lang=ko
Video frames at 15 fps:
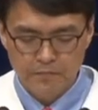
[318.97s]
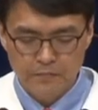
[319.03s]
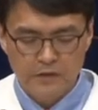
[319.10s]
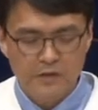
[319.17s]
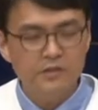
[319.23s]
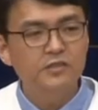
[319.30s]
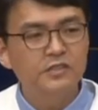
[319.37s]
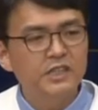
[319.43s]

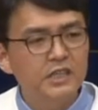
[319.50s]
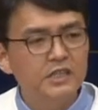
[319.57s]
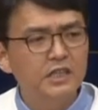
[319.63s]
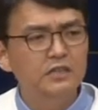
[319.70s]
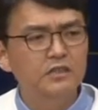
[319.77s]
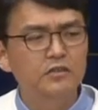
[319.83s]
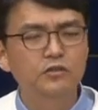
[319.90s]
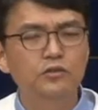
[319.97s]
그래서
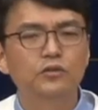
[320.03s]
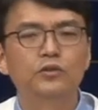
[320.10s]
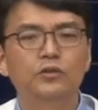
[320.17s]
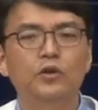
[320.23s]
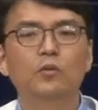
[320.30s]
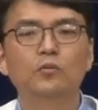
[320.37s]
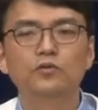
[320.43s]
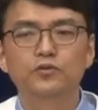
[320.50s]
제자들은
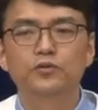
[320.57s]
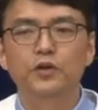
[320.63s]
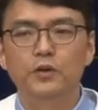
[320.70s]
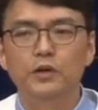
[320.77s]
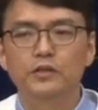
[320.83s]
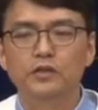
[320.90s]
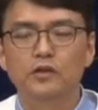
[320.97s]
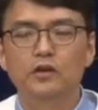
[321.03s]
너무
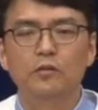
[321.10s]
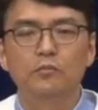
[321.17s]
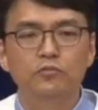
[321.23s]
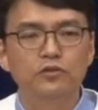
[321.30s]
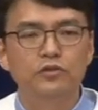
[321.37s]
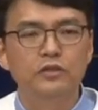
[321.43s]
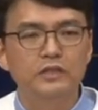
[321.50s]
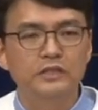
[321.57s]
두려워서
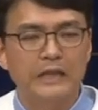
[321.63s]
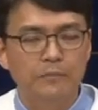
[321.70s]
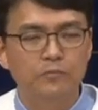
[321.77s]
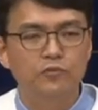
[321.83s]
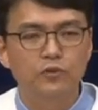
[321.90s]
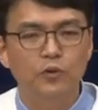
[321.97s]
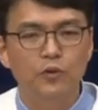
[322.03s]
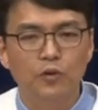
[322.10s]
문을
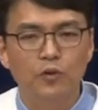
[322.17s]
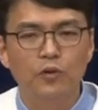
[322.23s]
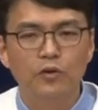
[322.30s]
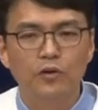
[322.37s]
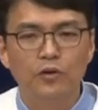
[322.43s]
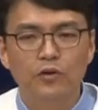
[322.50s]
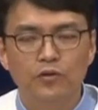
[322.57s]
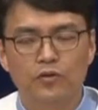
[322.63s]

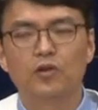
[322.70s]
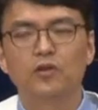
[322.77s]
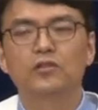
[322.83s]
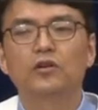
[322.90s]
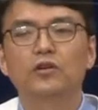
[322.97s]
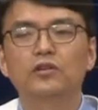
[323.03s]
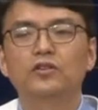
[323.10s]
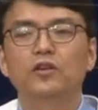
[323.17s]
잠그고
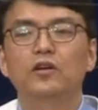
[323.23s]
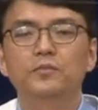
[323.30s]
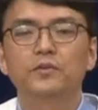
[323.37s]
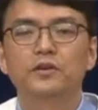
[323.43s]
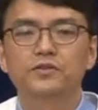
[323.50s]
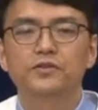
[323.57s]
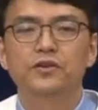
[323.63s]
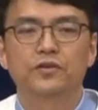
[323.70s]
덜덜
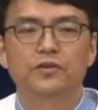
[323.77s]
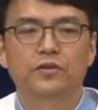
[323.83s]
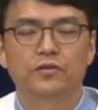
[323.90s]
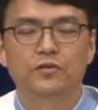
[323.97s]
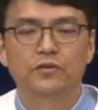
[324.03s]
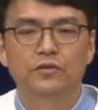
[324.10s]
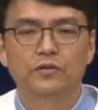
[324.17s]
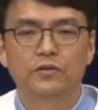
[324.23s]
떨면서
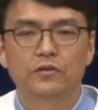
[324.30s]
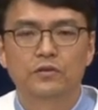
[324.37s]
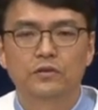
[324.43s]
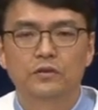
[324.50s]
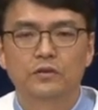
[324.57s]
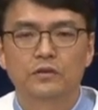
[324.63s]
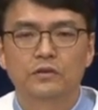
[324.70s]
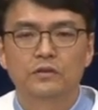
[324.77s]

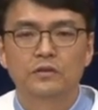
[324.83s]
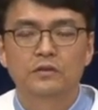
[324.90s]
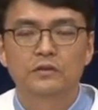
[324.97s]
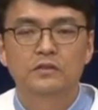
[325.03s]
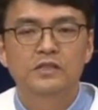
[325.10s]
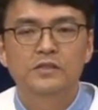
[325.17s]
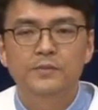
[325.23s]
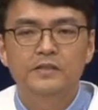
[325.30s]

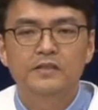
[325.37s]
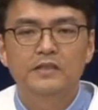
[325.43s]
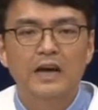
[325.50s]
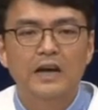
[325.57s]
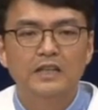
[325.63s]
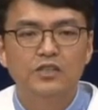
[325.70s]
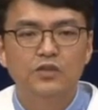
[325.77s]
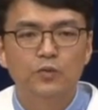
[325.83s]
그 집에서
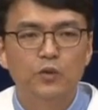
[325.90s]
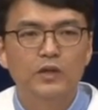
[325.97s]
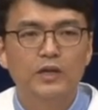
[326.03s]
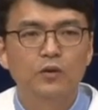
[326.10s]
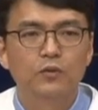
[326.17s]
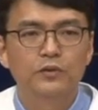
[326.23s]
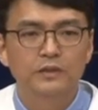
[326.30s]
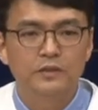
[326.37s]
나가지도
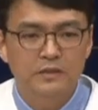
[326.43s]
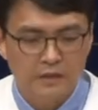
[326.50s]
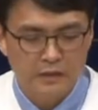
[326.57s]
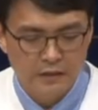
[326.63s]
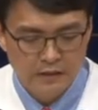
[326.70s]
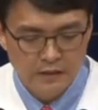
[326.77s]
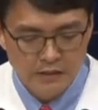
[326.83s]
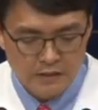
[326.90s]
못하고 있는
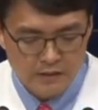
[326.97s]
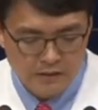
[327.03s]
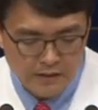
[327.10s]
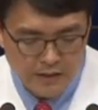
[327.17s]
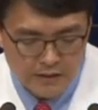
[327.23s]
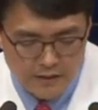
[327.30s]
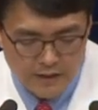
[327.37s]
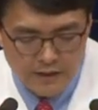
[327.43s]
그
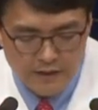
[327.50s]
상태에